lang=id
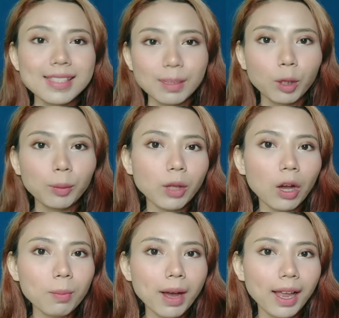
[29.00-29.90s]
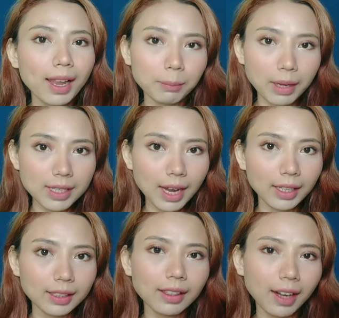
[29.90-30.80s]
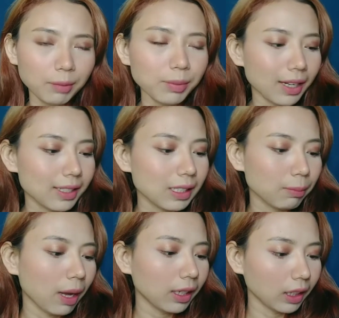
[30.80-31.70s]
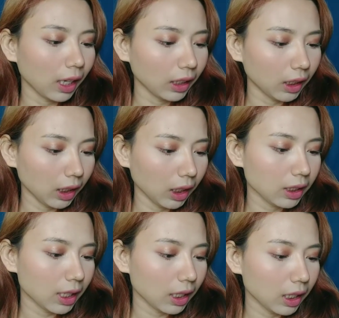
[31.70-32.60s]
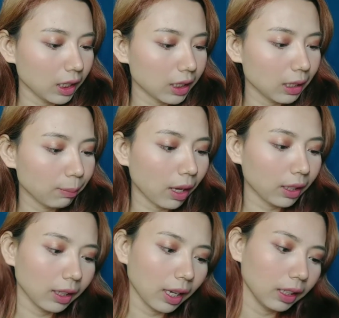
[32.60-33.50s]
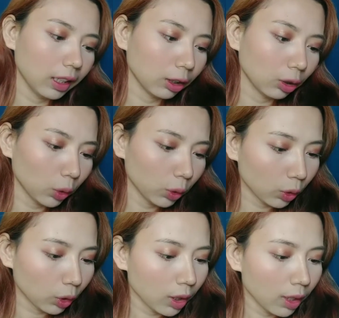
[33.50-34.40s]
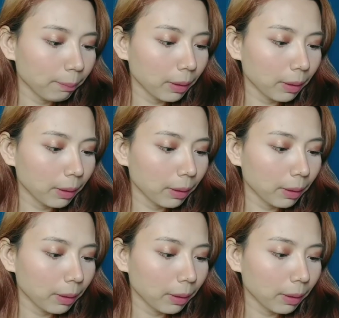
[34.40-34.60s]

sebelum itu aku bakalan bacain klaim dari si Marina ini jadi si Marina ini tuh